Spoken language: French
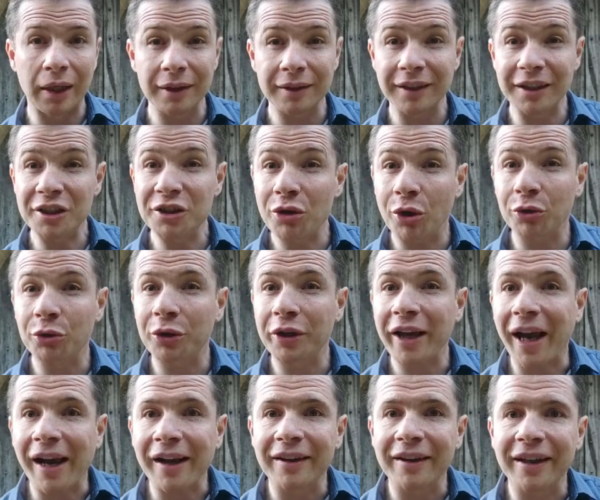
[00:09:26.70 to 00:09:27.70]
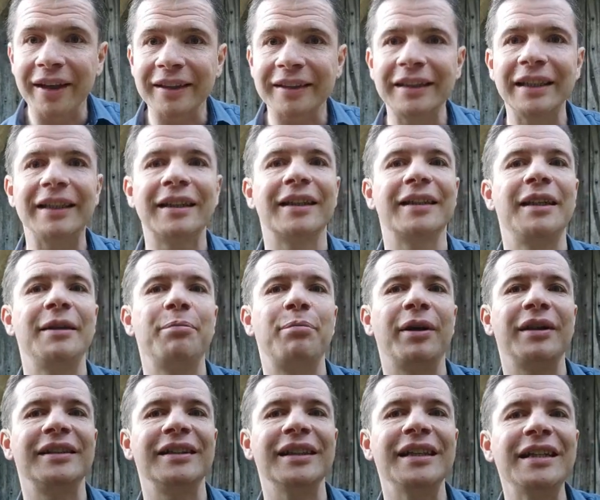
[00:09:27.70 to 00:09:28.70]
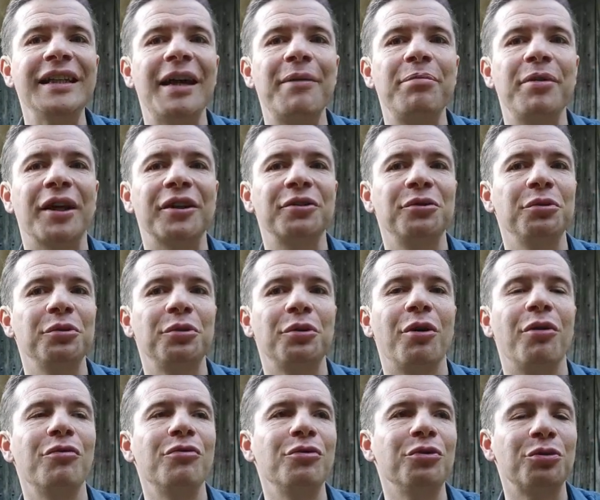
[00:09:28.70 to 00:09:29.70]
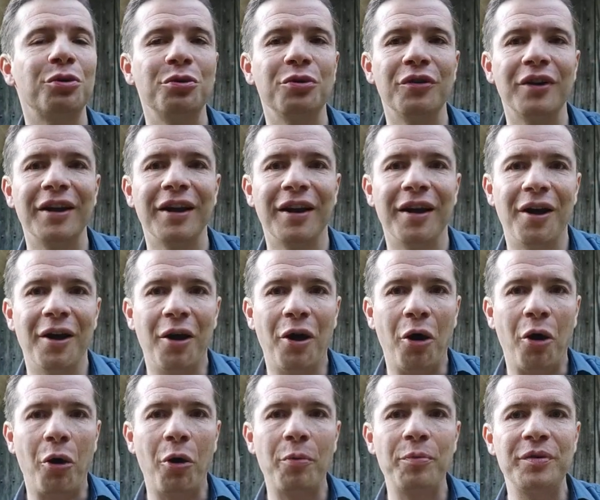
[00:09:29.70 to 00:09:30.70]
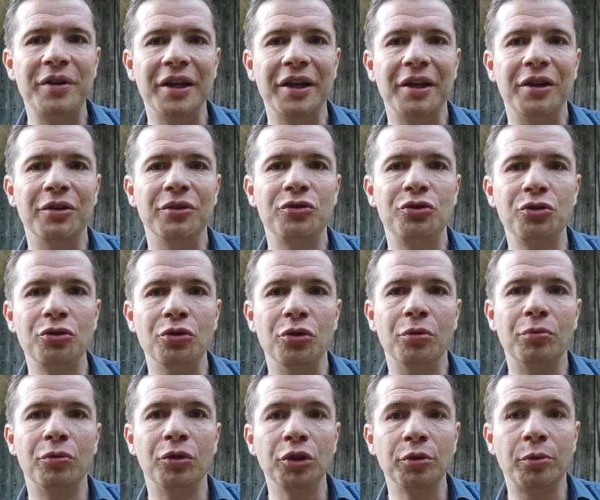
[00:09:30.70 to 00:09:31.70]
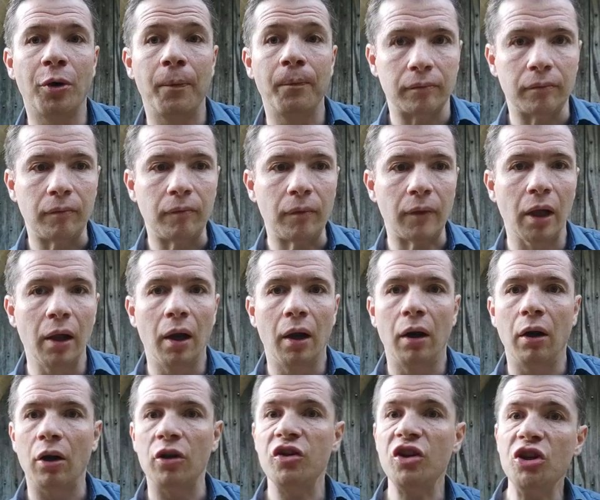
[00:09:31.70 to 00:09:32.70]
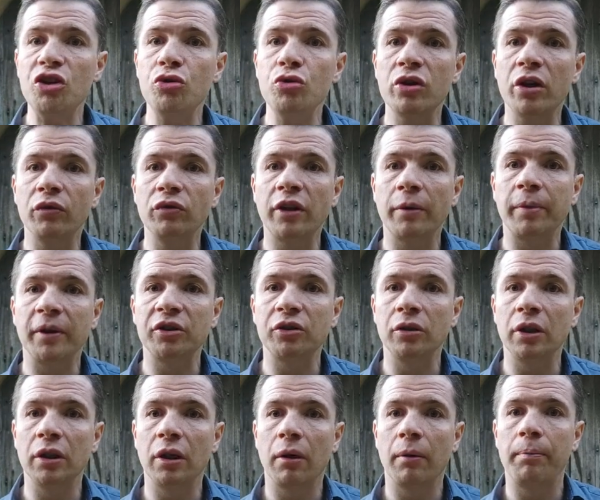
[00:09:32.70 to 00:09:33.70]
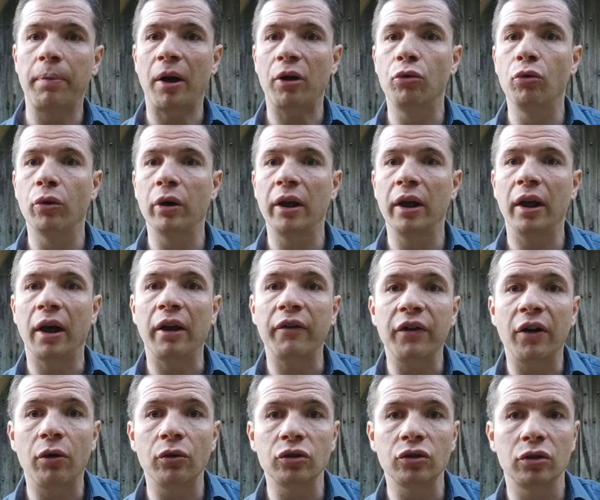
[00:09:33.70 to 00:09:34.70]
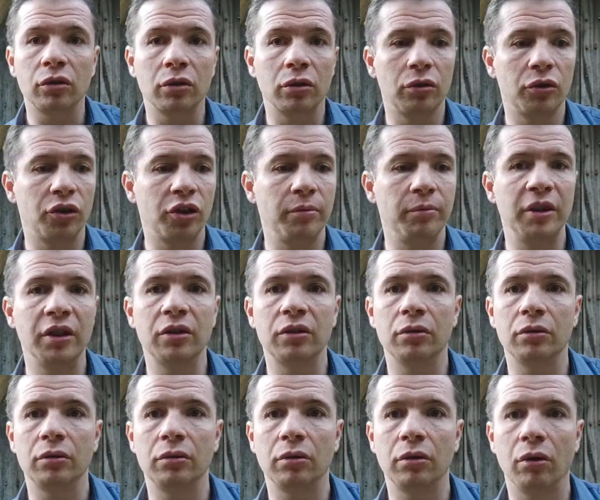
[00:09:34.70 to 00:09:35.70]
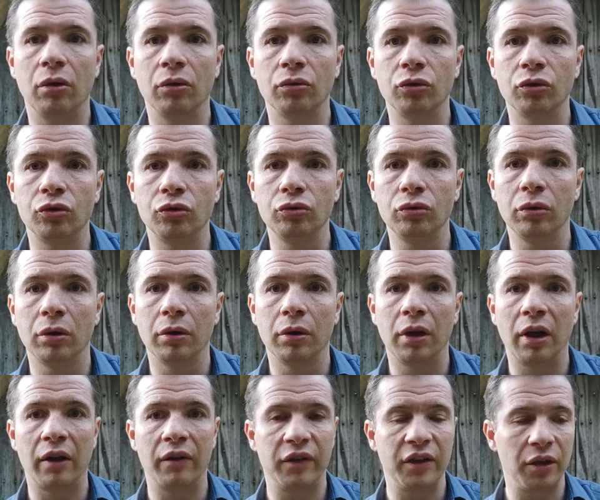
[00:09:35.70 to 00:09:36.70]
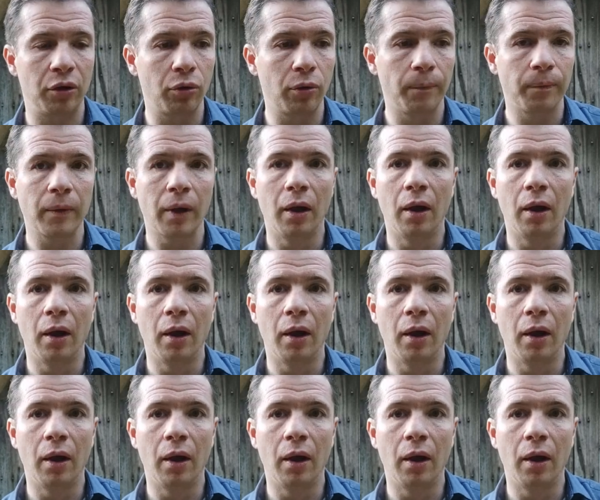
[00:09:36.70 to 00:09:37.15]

C'est le genre de caractéristiques qui passe inaperçu quand vous vous trouvez au pied du monument. Alors si le sujet vous a passionné, parcourez les références que j'ai mises euh, en dessous de la vidéo.